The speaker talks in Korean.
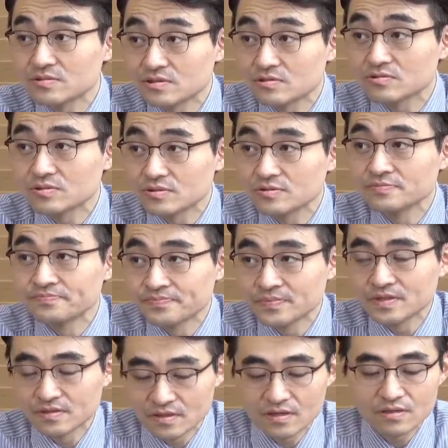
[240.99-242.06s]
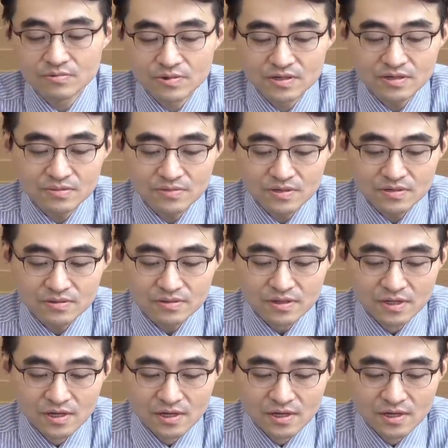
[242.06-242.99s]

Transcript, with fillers: 을 스마트폰 부품주? 예, 왜냐면 네.